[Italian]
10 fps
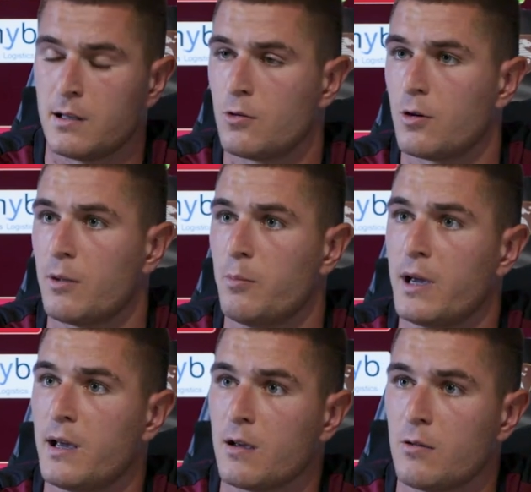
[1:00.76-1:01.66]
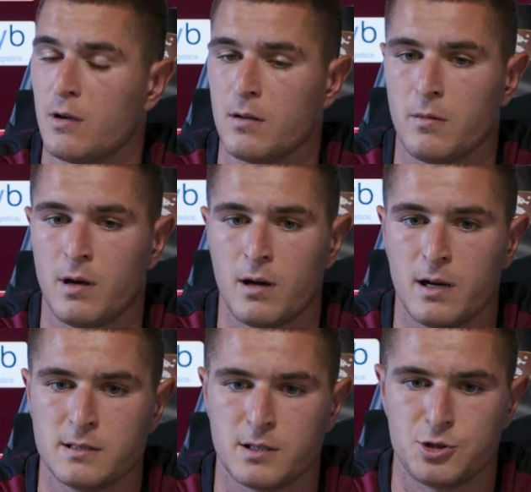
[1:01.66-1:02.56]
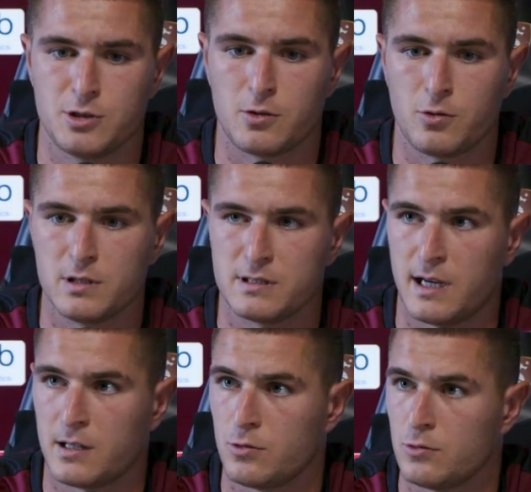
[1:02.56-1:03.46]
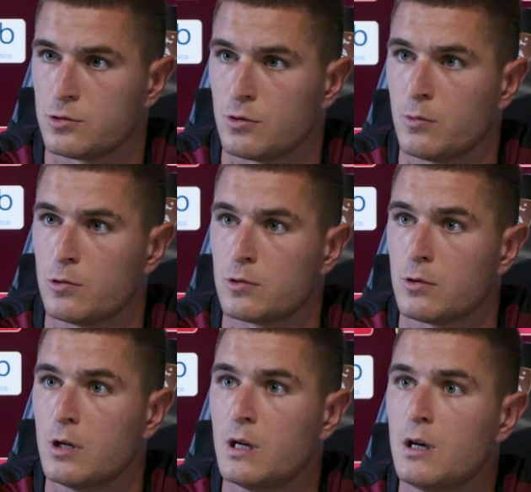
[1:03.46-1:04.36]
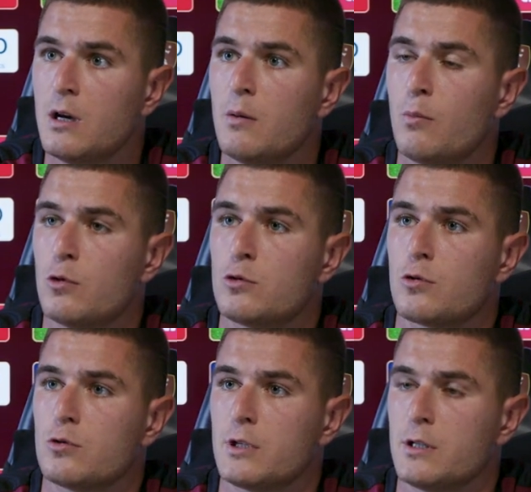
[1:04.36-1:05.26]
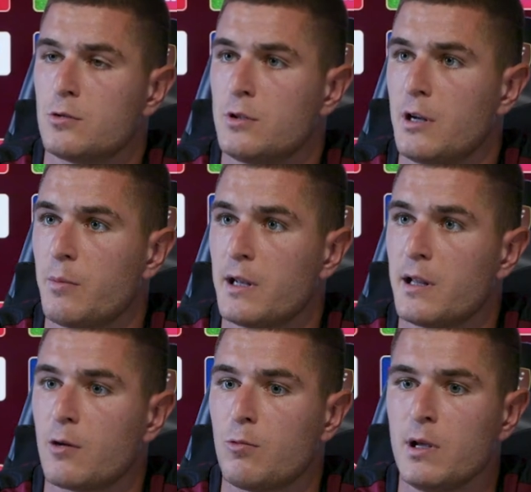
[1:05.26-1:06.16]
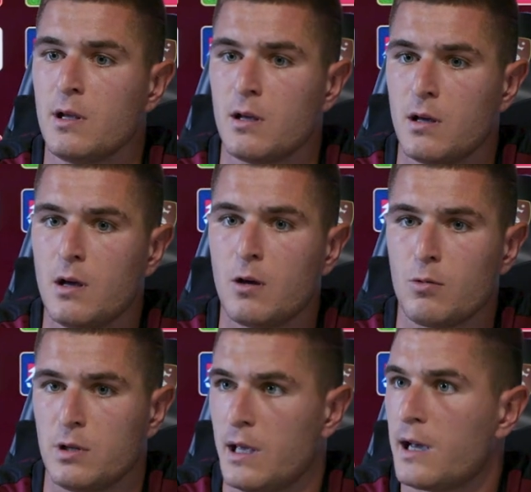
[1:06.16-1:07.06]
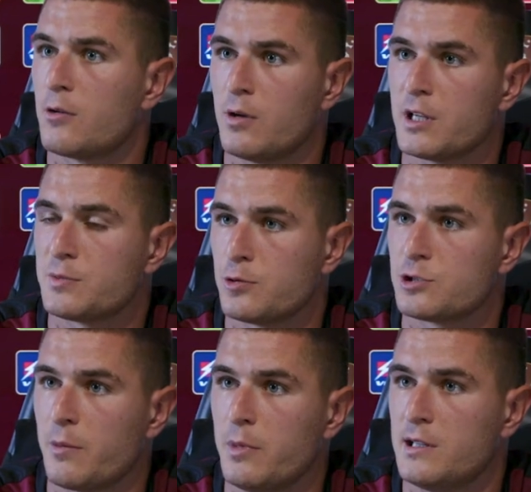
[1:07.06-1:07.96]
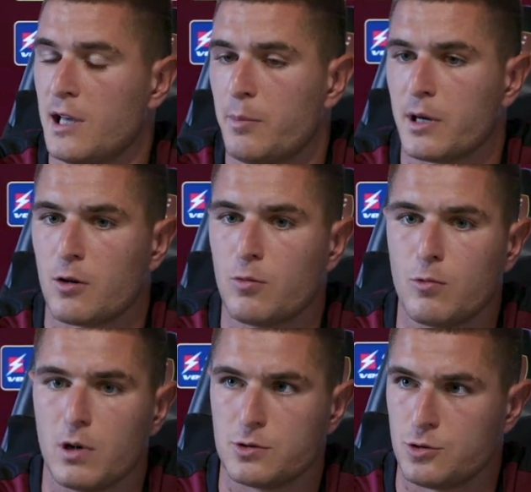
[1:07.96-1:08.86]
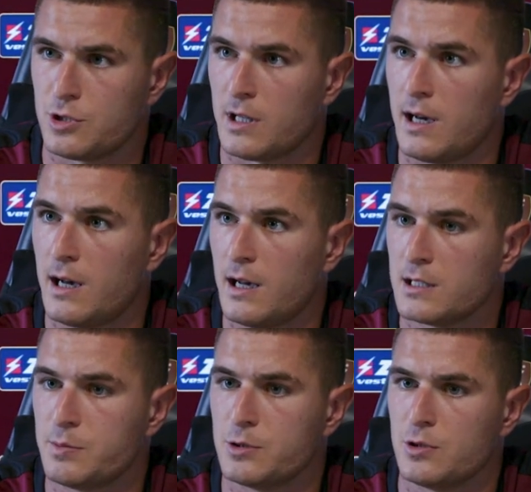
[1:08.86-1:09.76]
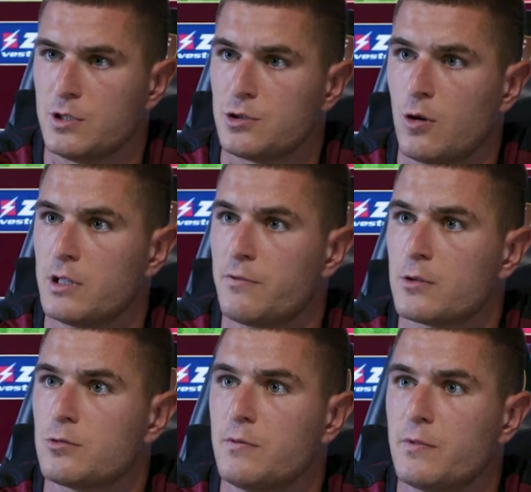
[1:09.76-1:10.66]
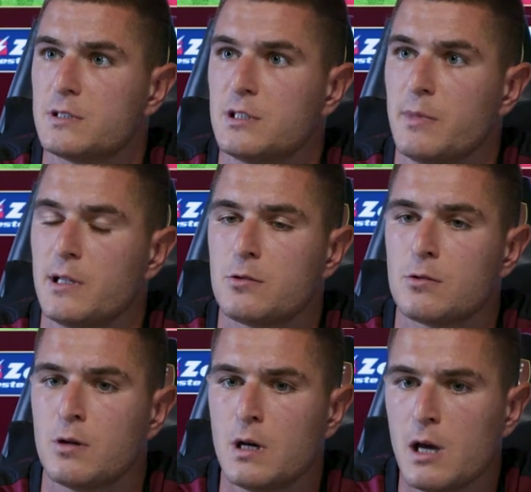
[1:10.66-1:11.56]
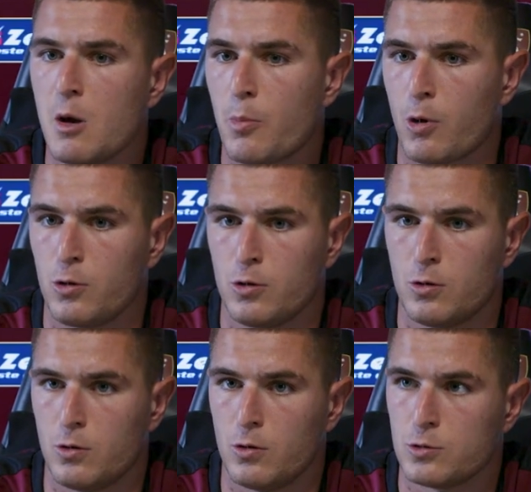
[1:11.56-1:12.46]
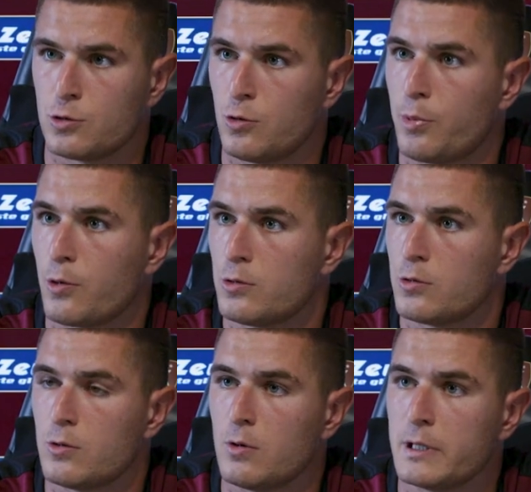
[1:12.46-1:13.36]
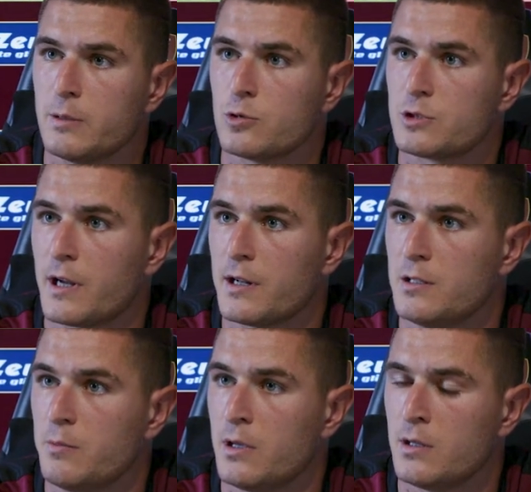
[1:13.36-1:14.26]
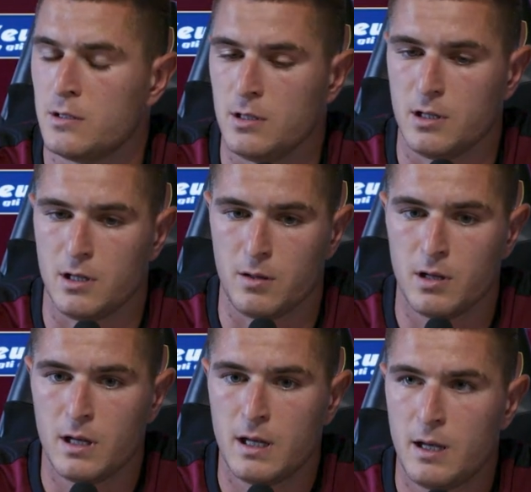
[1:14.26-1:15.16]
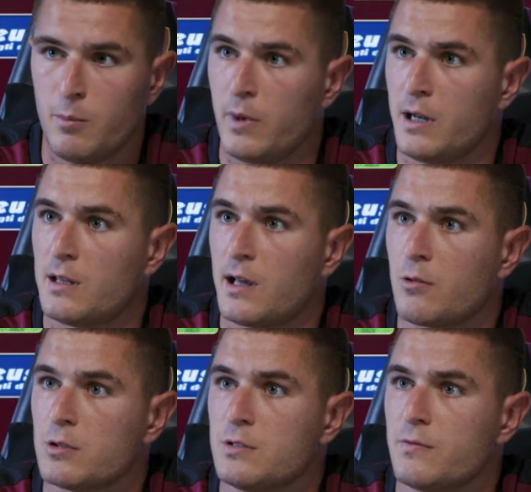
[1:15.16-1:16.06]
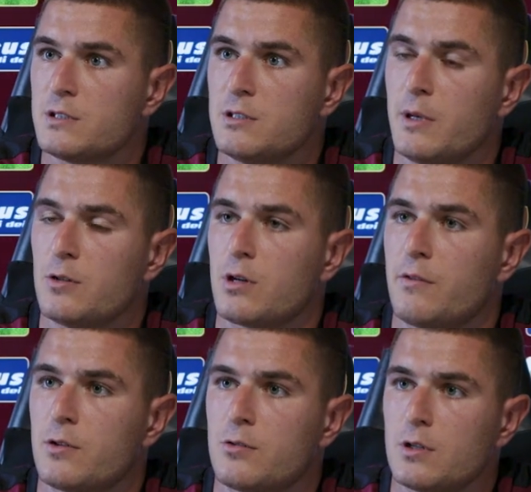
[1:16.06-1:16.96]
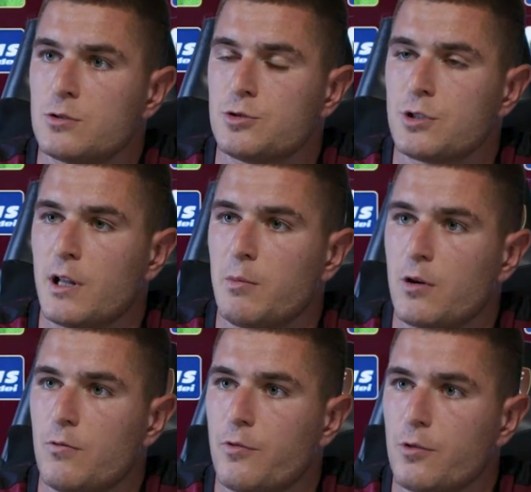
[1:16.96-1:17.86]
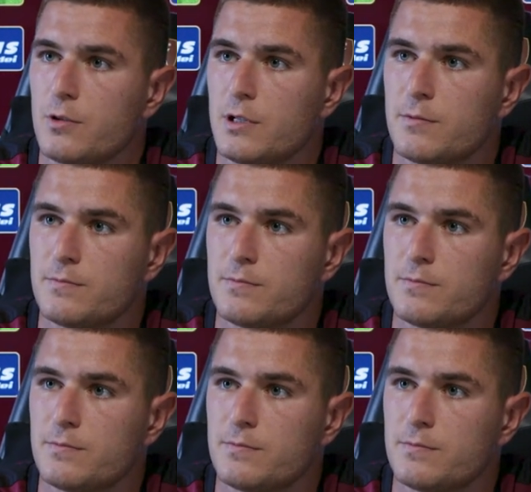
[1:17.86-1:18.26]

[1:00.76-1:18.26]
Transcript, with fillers: ancora in me, ha esercitato il riscatto, io sono molto, molto contento di rimanere qui, quindi è anche una responsabilità perché comunque la società ha speso dei soldi, ha fatto un investimento, però io sono pronto a dimostrare di, me, di meritare questo investimento che ha fatto la società nei miei confronti.